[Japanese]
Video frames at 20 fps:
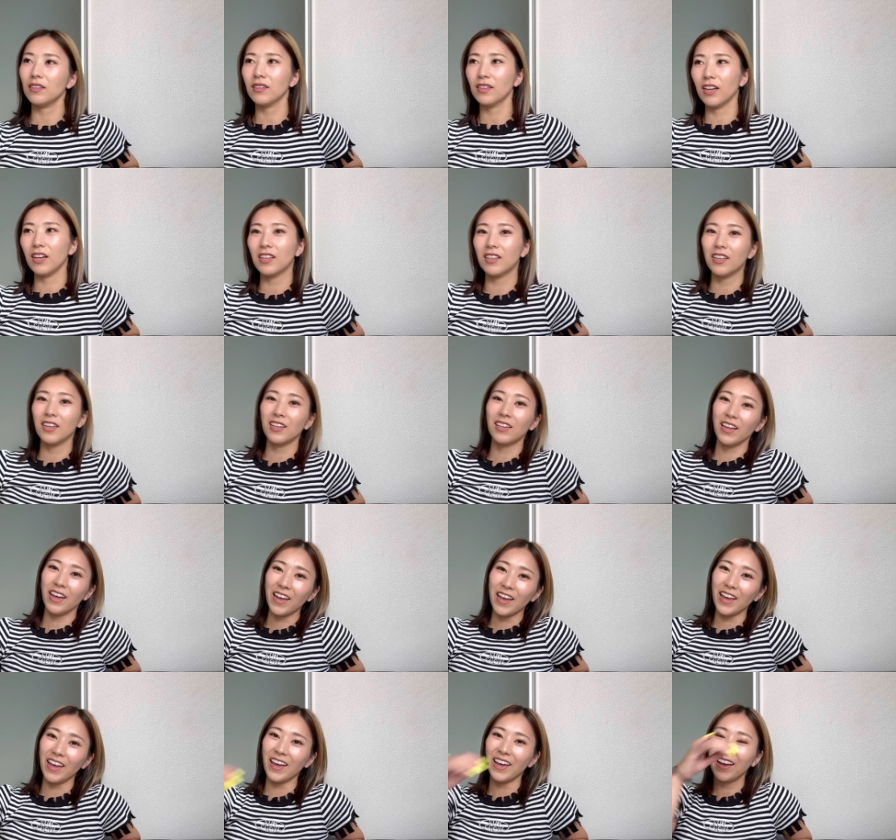なって
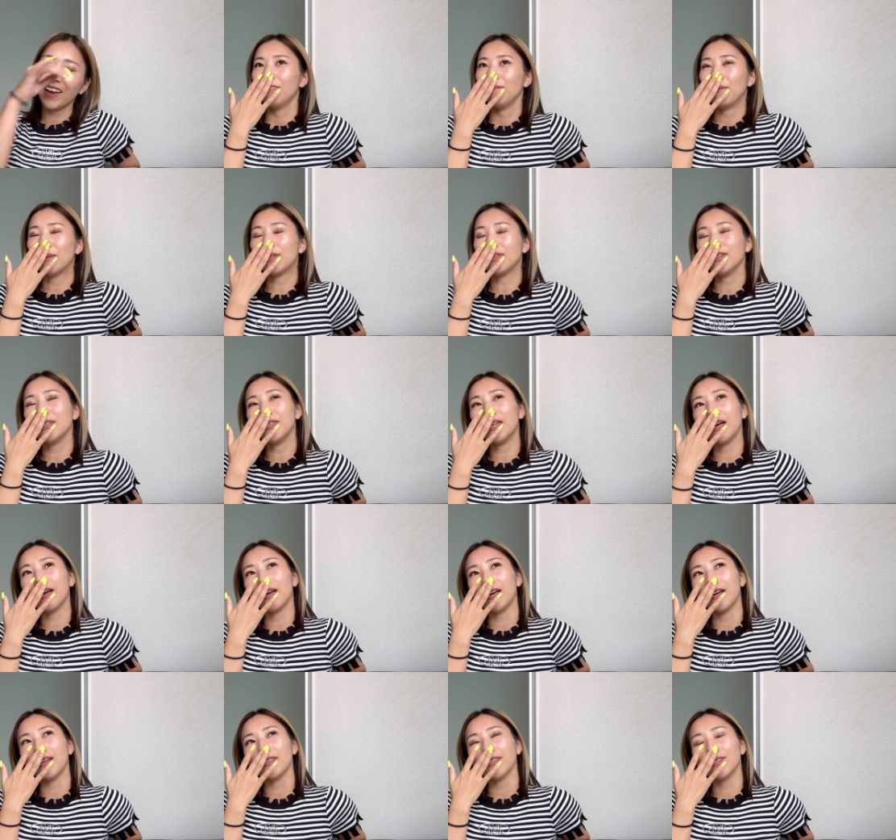て別になん
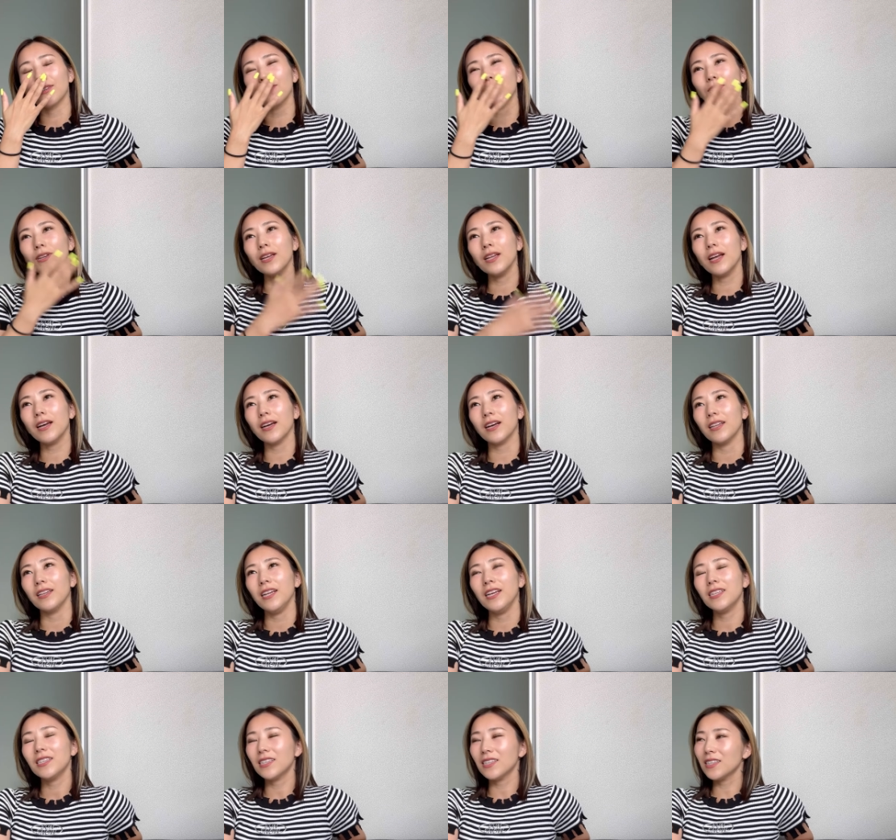かそこでなんか
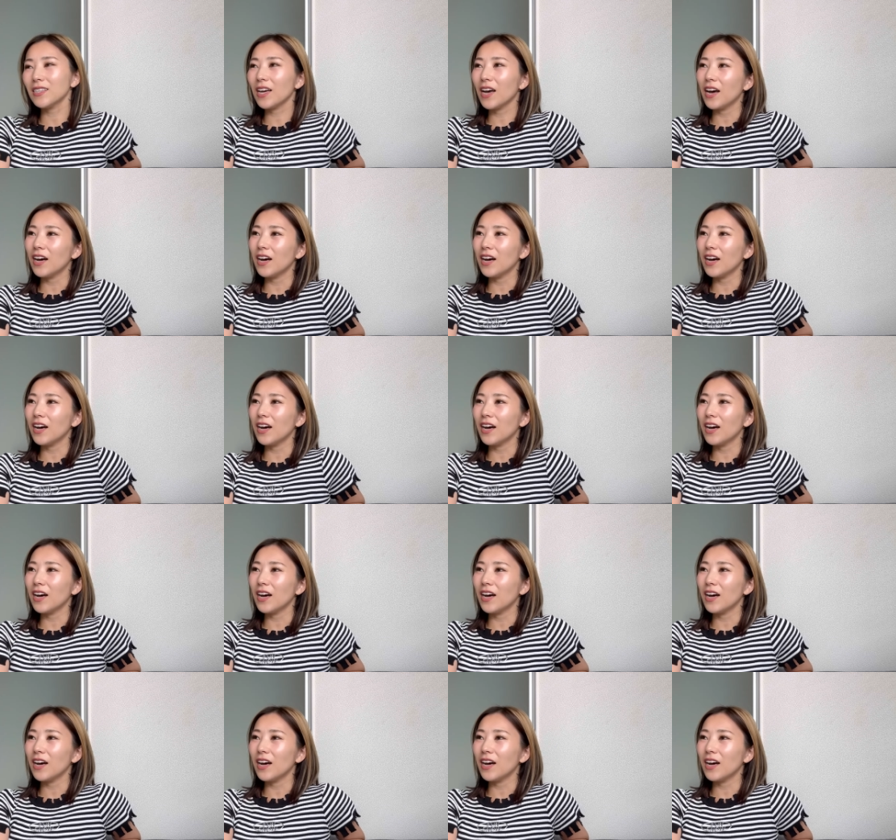熱